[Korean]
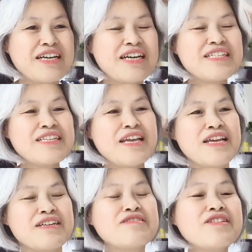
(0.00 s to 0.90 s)
그러니까
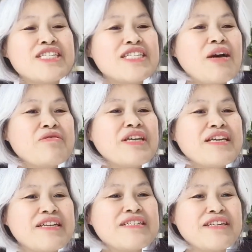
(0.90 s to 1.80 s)
그걸 지가 혼자
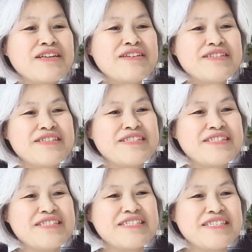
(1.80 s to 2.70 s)
했겠어요?
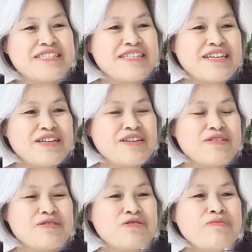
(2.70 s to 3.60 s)

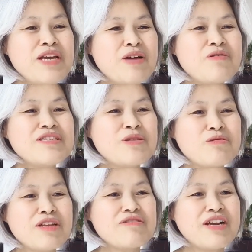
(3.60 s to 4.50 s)
추미애가 혼자
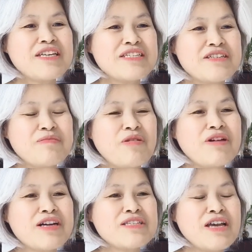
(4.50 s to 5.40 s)
독단으로 했겠어?
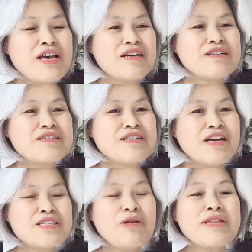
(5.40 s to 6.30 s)
뭔가 그
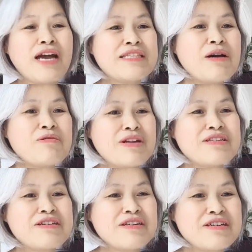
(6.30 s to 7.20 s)
청와대 갔다 오고
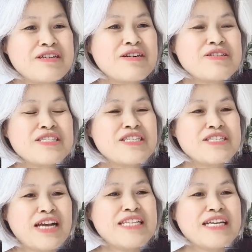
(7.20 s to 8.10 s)
나서 그, 그런
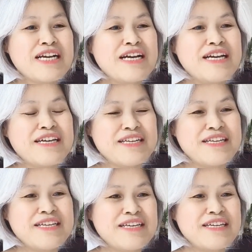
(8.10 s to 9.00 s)
짓을 하니까
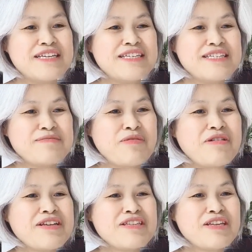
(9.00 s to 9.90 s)
응?
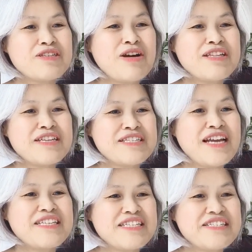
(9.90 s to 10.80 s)
뭔가 청와대에
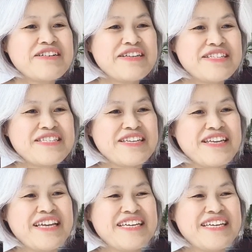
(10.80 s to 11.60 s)
사인이 있었겠지.